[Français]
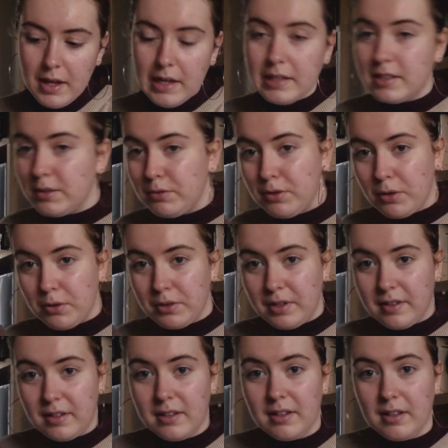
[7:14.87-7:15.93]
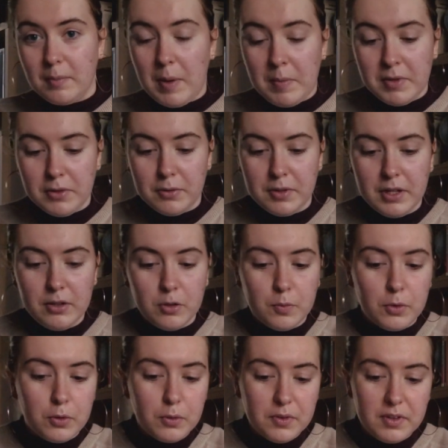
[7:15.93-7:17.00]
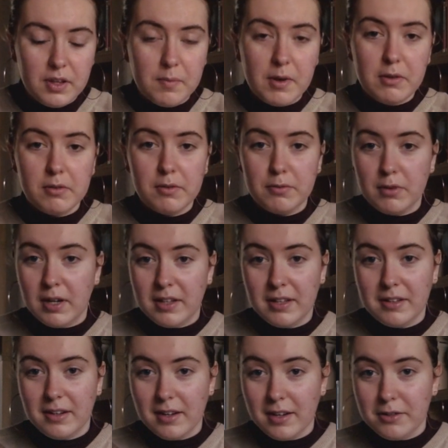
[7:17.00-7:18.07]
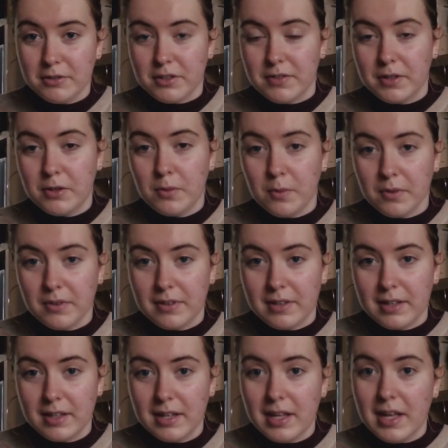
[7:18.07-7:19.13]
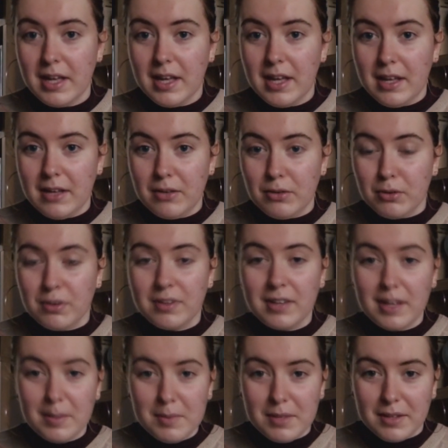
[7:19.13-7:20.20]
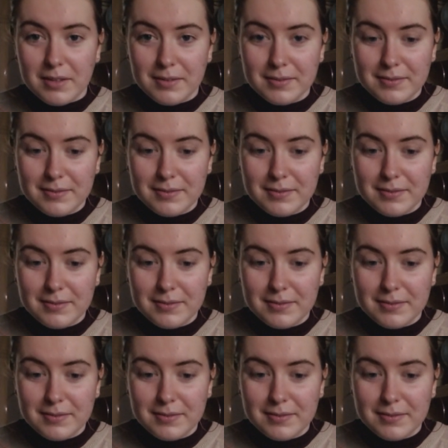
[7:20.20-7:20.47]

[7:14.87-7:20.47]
Si vous en connaissez, n'hésitez pas à me les donner. Ne me conseillez pas le livre de Lana Del Rey que j'avais commencé sur Scribd,